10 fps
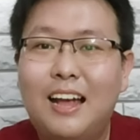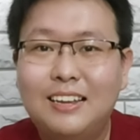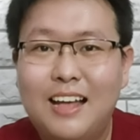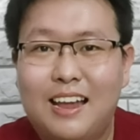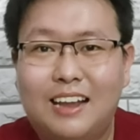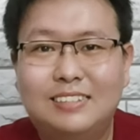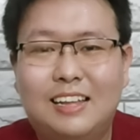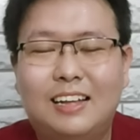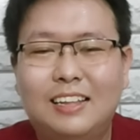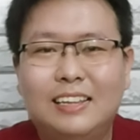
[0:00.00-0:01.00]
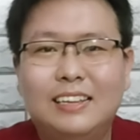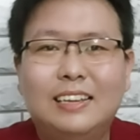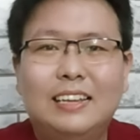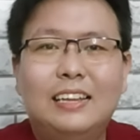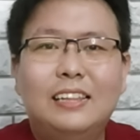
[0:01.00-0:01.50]
kan nggak kerasa.
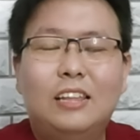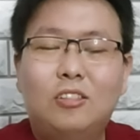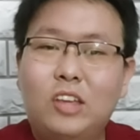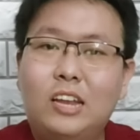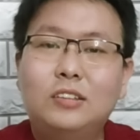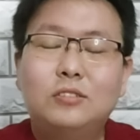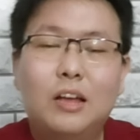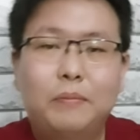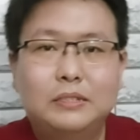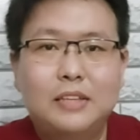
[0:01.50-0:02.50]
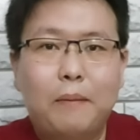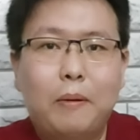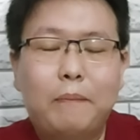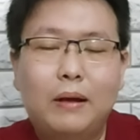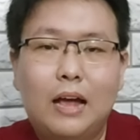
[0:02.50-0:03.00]
Tentunya ini juga bisa
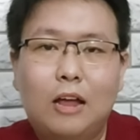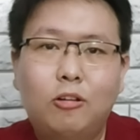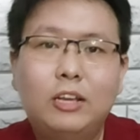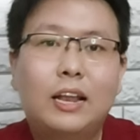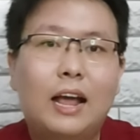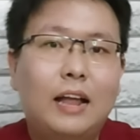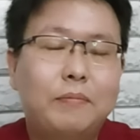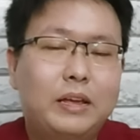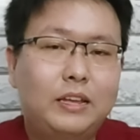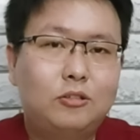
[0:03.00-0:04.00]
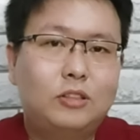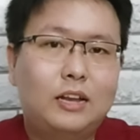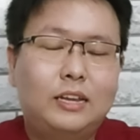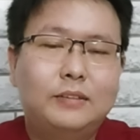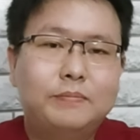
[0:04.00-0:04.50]
mempengaruhi gerakan bayi itu
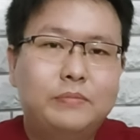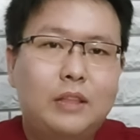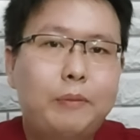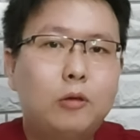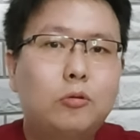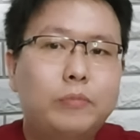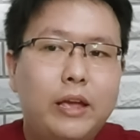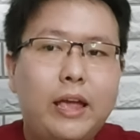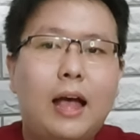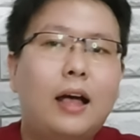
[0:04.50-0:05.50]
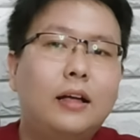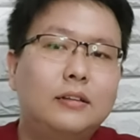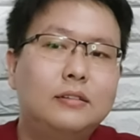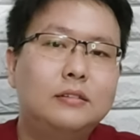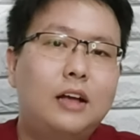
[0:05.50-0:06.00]
tadi. Tapi umumnya ya,
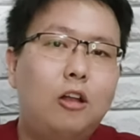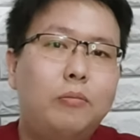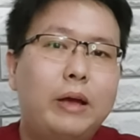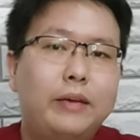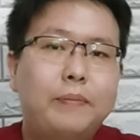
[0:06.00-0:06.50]
kalau bayi